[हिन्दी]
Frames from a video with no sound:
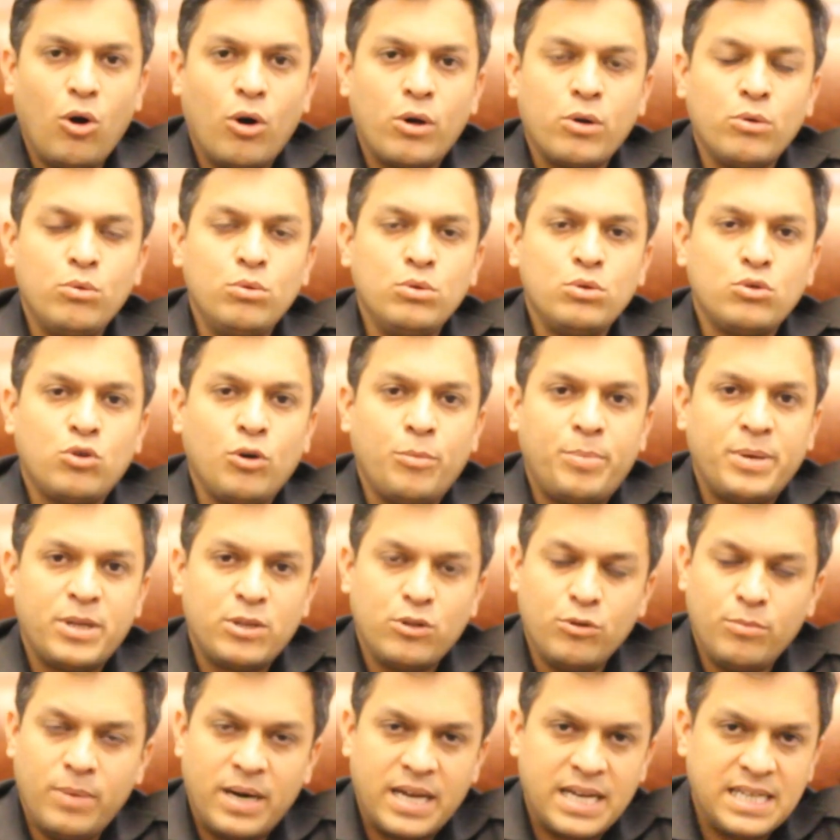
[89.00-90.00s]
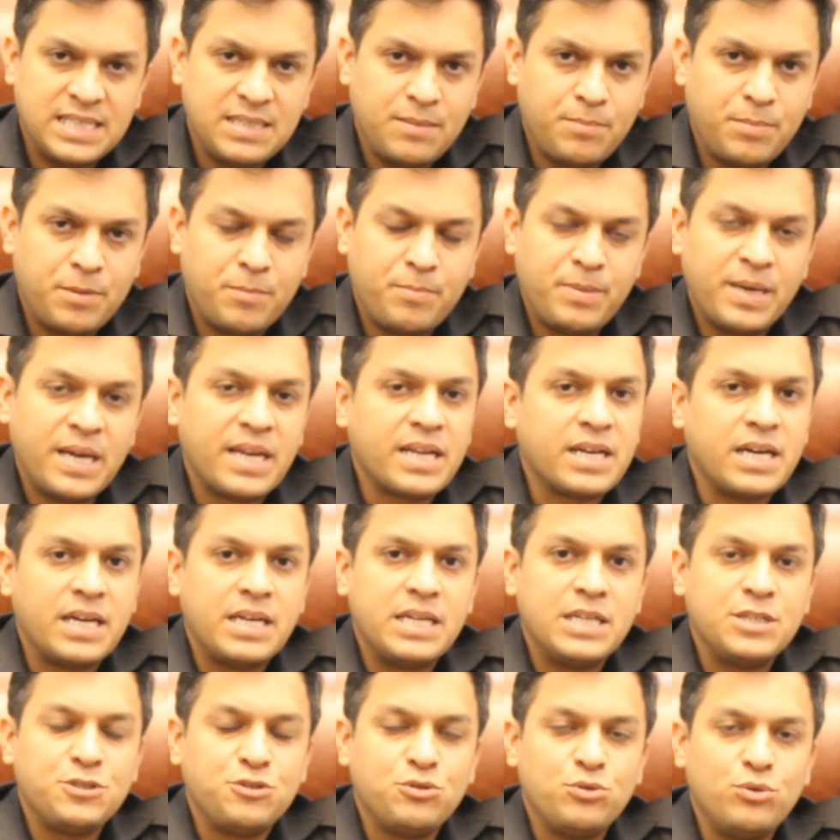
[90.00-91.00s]
और उनको फिर दोबारा से प्रिपेयर
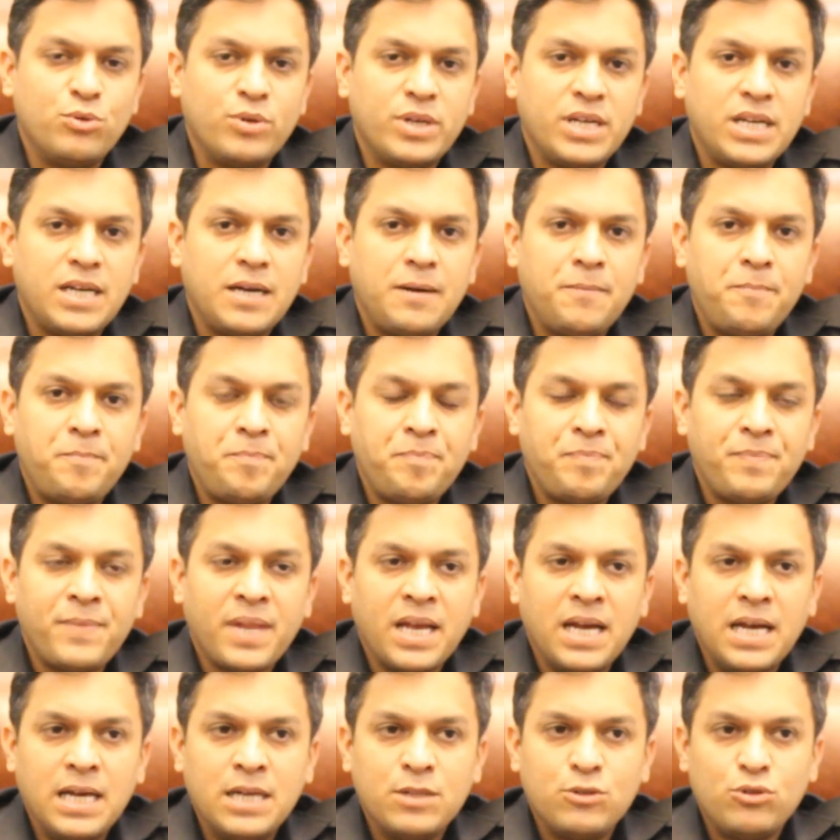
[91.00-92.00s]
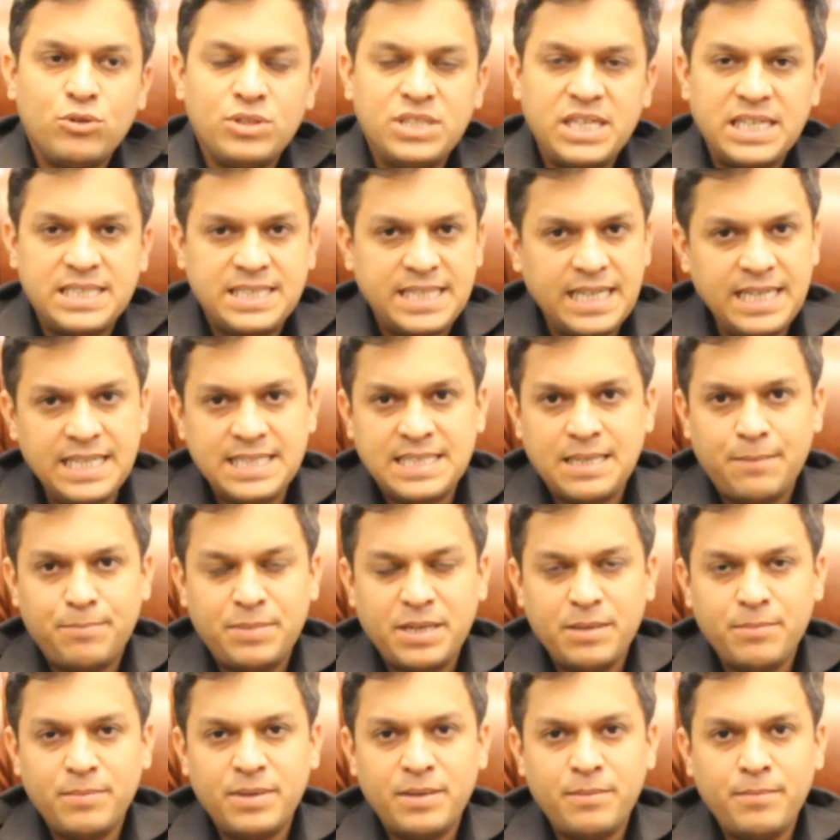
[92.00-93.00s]
करना शुरू किया तो जैसे ही
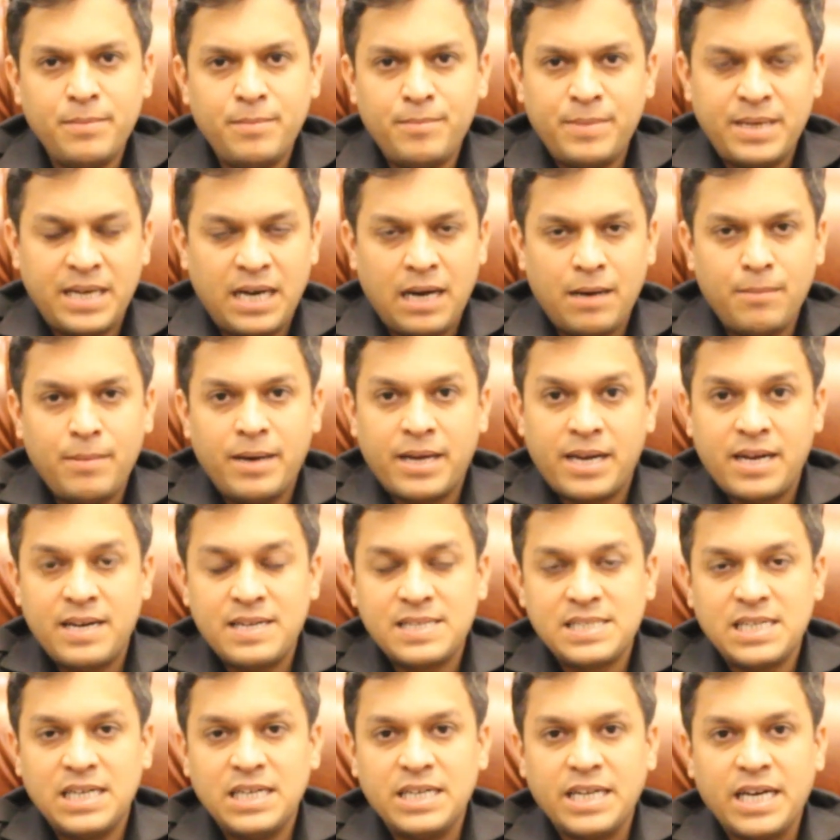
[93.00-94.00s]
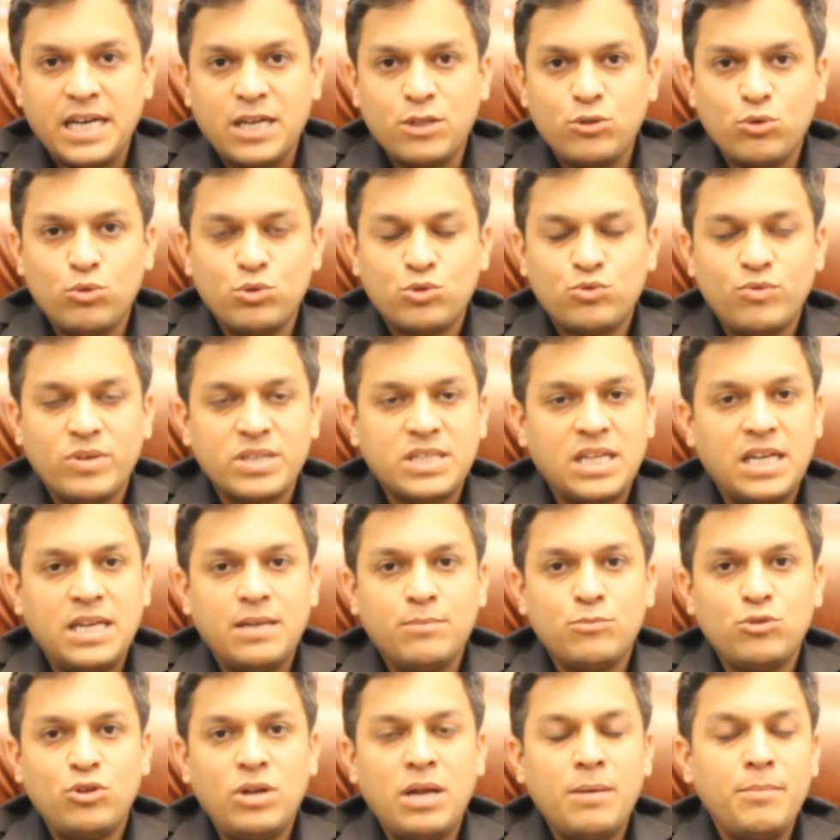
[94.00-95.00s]
सितंबर में हमारा रिज़ल्ट आया तो उस वक्त
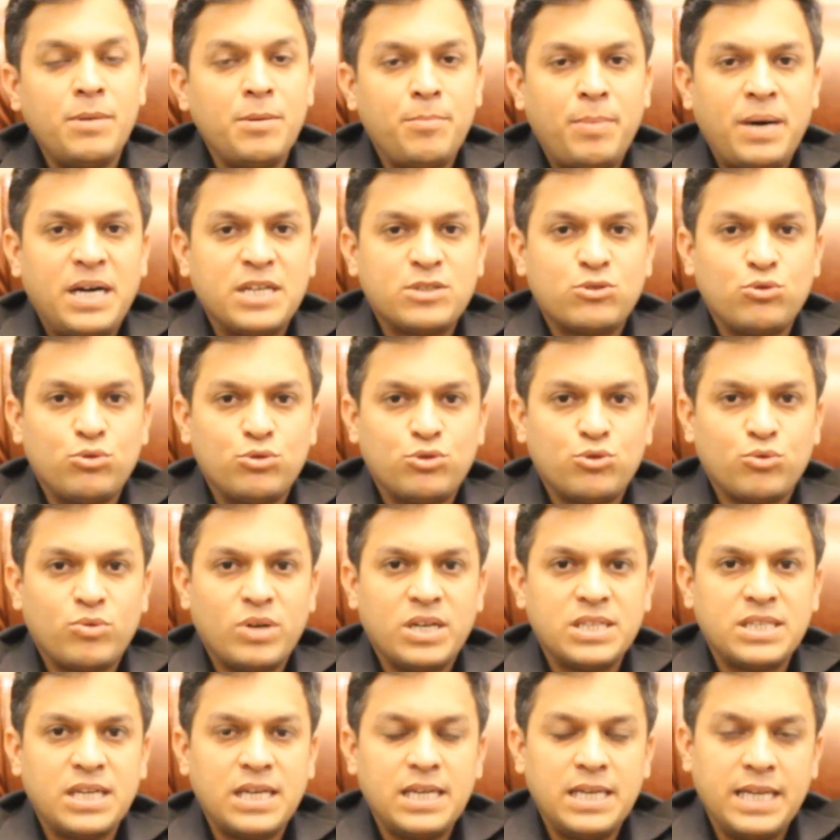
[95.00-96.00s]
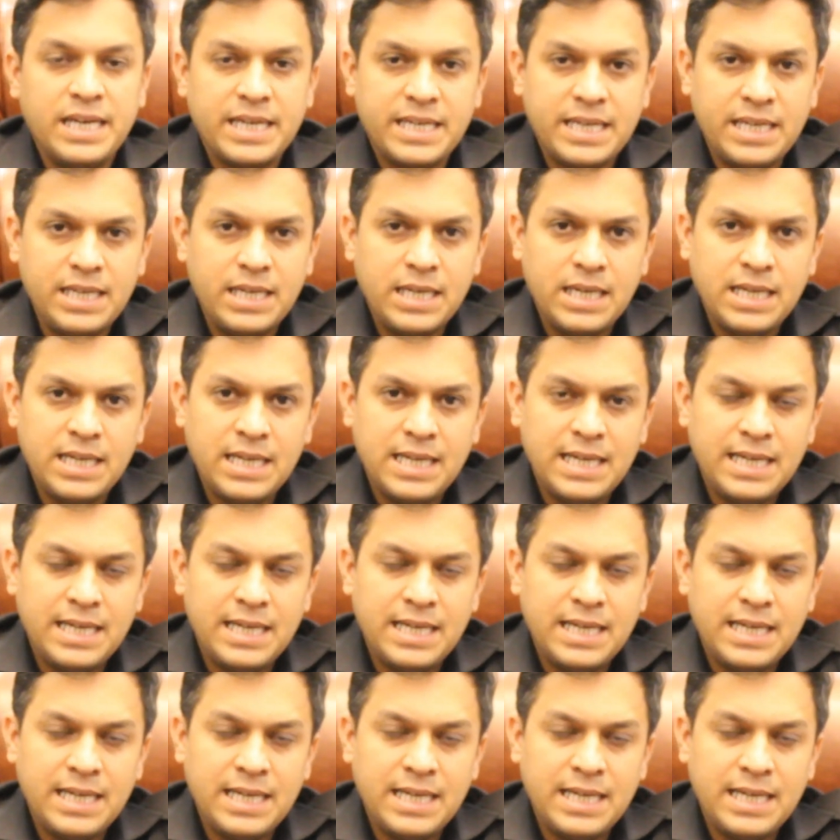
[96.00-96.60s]
अलहमदिल्ला मैं पास हो चुका था लेकिन